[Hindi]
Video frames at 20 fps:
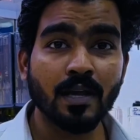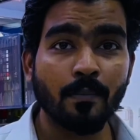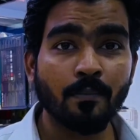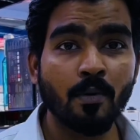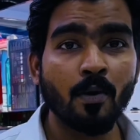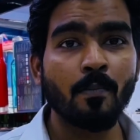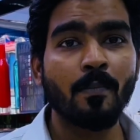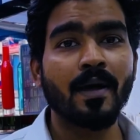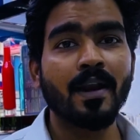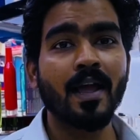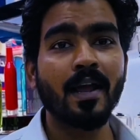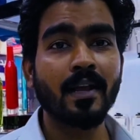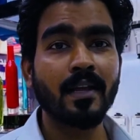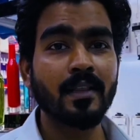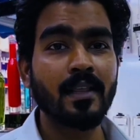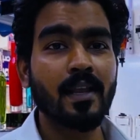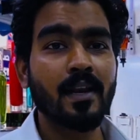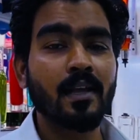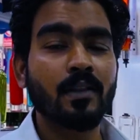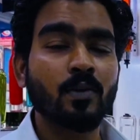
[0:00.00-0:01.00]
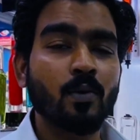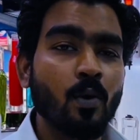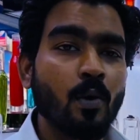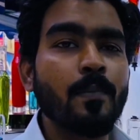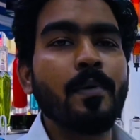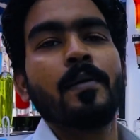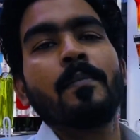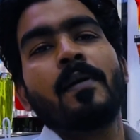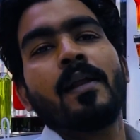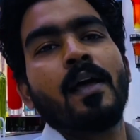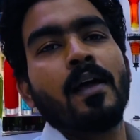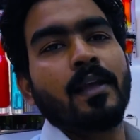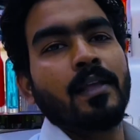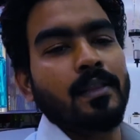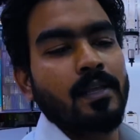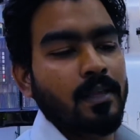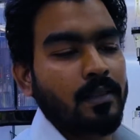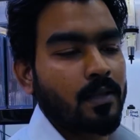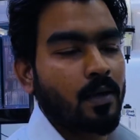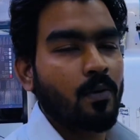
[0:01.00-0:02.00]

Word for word: आपको बना के देना तो वो भी बना के देता